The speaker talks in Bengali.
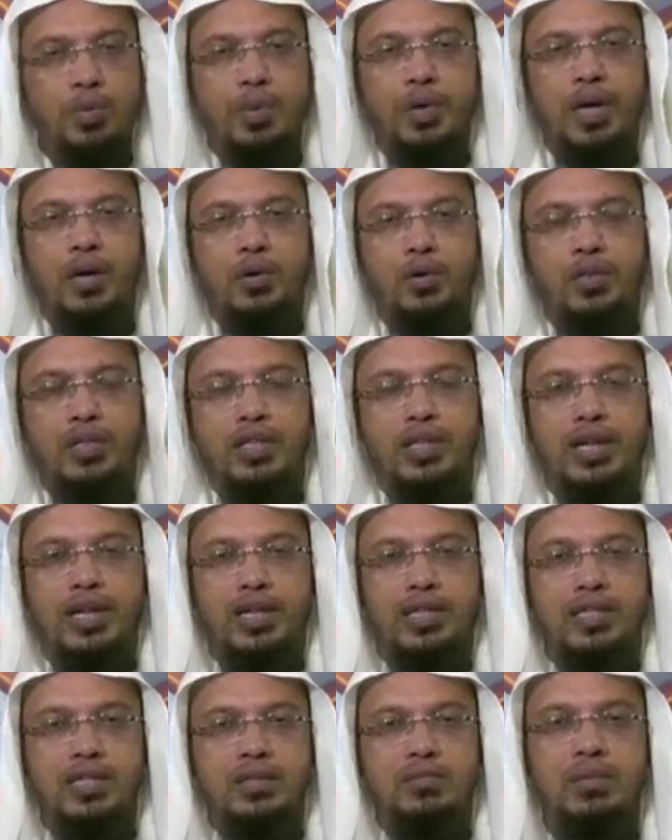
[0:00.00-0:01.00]
অপেক্ষা করতে
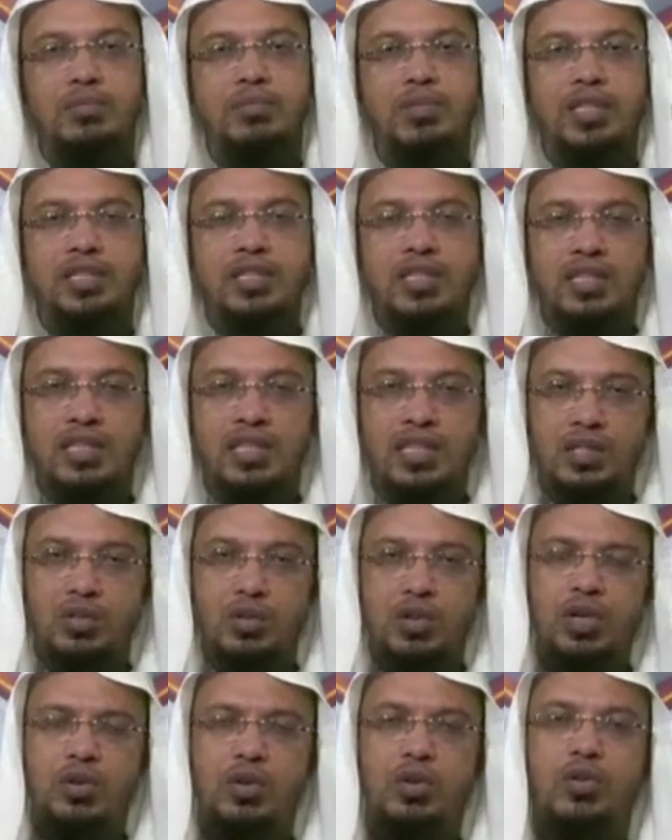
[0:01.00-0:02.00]
থাকেন যে ইমাম সেজদা শেষ
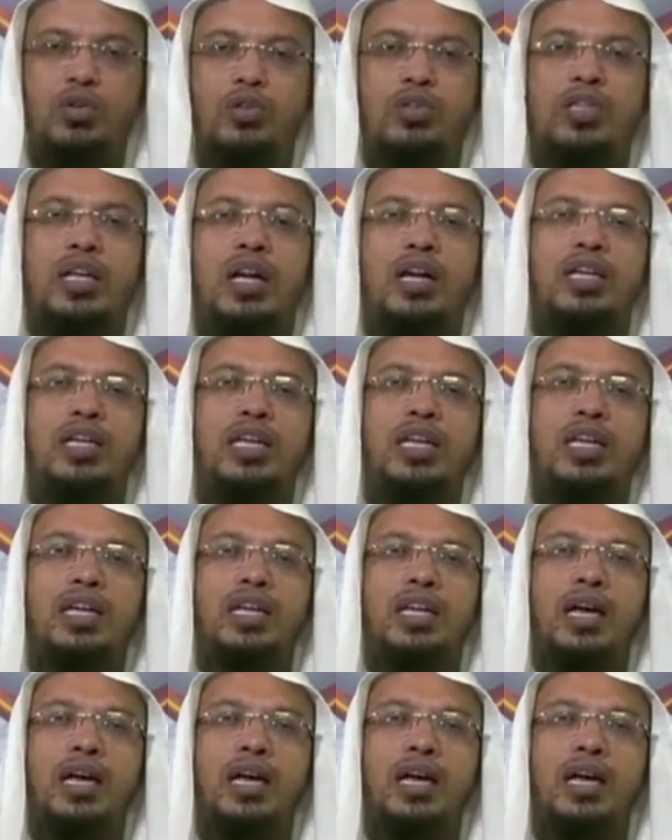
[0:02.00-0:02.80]
করে কখন দাঁড়িয়ে